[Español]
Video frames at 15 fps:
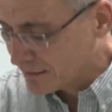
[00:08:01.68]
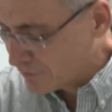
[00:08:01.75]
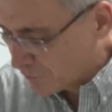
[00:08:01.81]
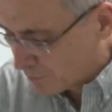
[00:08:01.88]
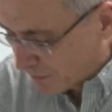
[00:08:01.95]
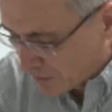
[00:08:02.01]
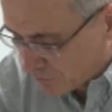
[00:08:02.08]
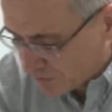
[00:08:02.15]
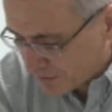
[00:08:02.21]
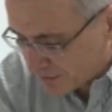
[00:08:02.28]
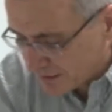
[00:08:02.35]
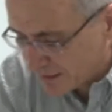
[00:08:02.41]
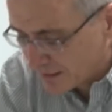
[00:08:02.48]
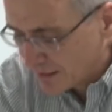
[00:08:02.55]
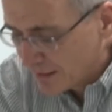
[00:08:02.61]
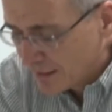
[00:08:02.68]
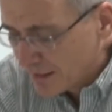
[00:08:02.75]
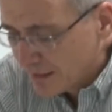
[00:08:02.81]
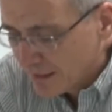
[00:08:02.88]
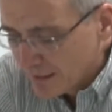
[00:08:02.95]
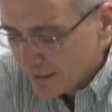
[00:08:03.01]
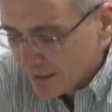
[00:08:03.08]
los valores de
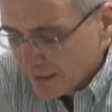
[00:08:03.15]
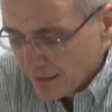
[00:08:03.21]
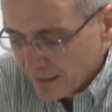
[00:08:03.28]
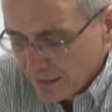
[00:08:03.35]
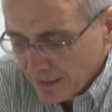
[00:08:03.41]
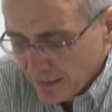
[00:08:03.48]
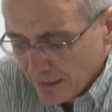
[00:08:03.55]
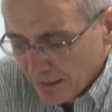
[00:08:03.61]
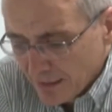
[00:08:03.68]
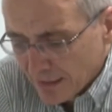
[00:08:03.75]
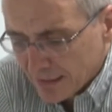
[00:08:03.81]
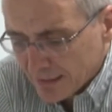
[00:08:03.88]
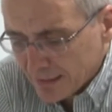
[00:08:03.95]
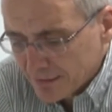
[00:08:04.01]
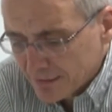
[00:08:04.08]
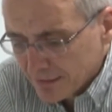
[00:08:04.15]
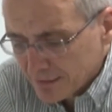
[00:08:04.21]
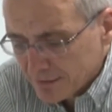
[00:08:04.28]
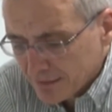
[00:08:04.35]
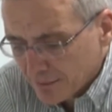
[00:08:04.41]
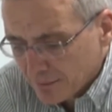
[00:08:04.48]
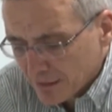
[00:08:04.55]
la
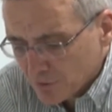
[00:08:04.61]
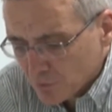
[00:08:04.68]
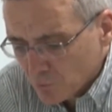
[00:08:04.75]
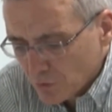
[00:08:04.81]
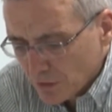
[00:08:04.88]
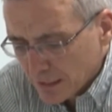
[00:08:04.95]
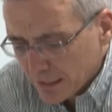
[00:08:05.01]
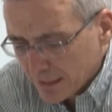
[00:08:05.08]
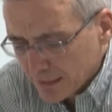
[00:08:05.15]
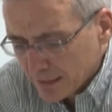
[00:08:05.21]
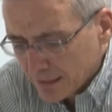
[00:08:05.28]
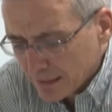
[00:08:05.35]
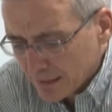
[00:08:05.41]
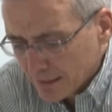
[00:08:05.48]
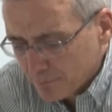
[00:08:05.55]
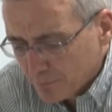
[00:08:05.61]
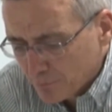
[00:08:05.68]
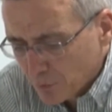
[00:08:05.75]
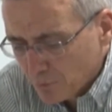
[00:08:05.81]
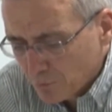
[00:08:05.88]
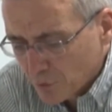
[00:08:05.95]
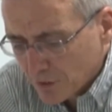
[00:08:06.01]
resistencia vascular eh,
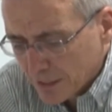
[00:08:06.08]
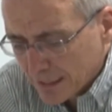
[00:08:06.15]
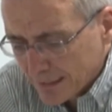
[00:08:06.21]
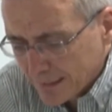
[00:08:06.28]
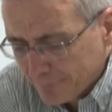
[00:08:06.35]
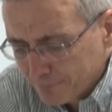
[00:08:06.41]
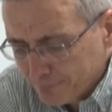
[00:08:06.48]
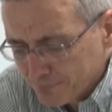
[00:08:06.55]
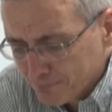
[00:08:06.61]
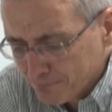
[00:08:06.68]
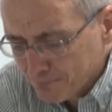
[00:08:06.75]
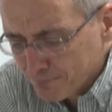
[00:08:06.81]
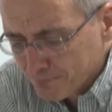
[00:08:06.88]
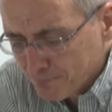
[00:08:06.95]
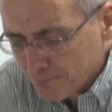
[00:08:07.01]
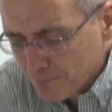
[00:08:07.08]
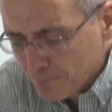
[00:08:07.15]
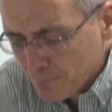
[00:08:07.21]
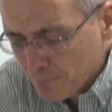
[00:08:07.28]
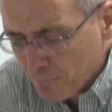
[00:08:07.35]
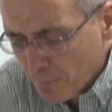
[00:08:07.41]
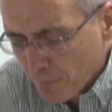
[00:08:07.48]
pulmonar
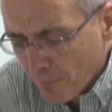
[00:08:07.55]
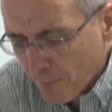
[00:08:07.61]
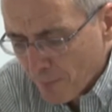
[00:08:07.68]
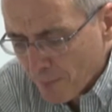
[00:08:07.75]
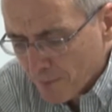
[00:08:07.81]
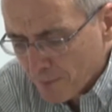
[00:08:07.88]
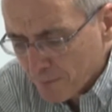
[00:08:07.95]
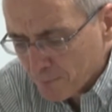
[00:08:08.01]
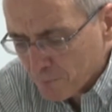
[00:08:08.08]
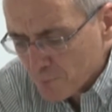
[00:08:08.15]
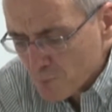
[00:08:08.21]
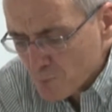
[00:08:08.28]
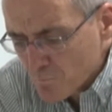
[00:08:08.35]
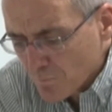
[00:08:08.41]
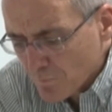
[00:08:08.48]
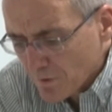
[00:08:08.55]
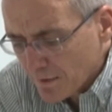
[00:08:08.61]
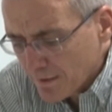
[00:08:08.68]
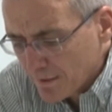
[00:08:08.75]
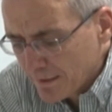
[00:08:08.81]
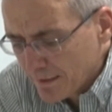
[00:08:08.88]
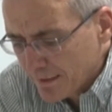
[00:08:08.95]
mm,
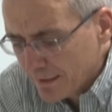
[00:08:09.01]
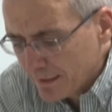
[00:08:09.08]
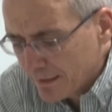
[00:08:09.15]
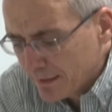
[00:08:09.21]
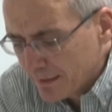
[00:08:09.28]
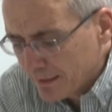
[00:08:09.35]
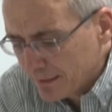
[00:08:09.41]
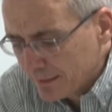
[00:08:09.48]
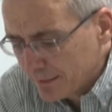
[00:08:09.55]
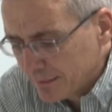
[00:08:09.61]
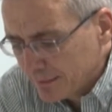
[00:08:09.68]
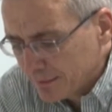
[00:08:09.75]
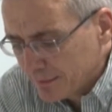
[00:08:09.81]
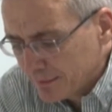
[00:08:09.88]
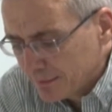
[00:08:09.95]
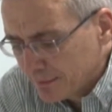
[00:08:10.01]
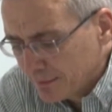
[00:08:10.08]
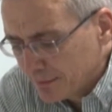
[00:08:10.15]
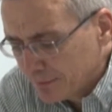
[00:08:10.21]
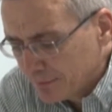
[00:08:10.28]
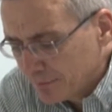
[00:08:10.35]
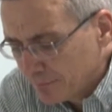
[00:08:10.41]

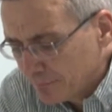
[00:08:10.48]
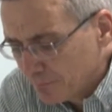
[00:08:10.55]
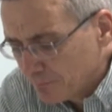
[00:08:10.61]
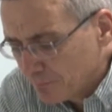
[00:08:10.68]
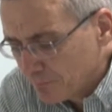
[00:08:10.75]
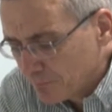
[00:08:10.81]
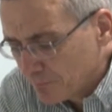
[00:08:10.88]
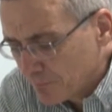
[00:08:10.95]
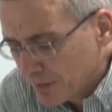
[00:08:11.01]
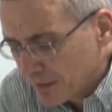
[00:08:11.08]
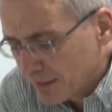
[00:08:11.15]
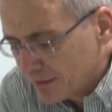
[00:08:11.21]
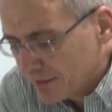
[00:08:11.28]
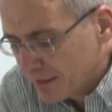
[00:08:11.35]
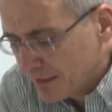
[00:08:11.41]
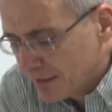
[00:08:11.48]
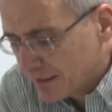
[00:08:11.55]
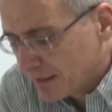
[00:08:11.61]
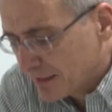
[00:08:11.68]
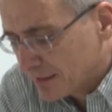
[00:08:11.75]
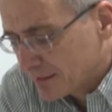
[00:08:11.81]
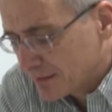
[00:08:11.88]
en,
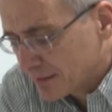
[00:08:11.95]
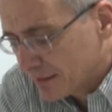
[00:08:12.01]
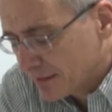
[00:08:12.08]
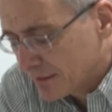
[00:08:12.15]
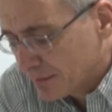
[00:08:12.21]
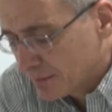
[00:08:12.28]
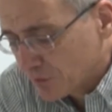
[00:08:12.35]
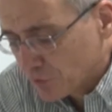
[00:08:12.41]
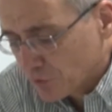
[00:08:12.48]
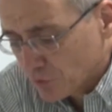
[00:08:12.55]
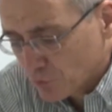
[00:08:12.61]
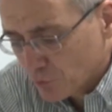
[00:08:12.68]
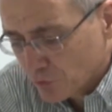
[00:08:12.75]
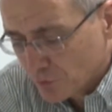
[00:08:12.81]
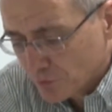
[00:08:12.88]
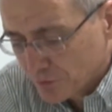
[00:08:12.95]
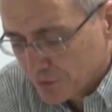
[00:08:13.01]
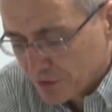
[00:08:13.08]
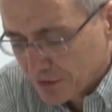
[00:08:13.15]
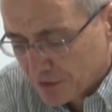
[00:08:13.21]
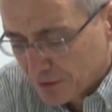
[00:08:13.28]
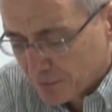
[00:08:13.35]
DINAS centímetros segundo,
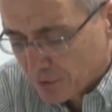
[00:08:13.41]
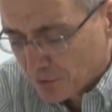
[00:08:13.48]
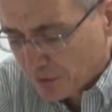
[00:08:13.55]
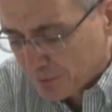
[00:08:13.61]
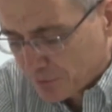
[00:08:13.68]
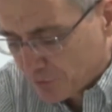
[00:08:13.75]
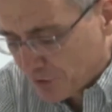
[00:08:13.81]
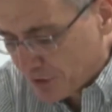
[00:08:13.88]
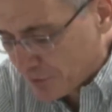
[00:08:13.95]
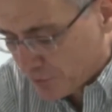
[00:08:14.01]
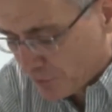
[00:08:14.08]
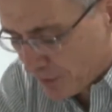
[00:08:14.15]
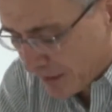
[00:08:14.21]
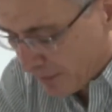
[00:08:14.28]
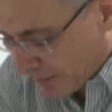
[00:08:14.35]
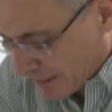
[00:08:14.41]
centímetros menos 5. ¿Qué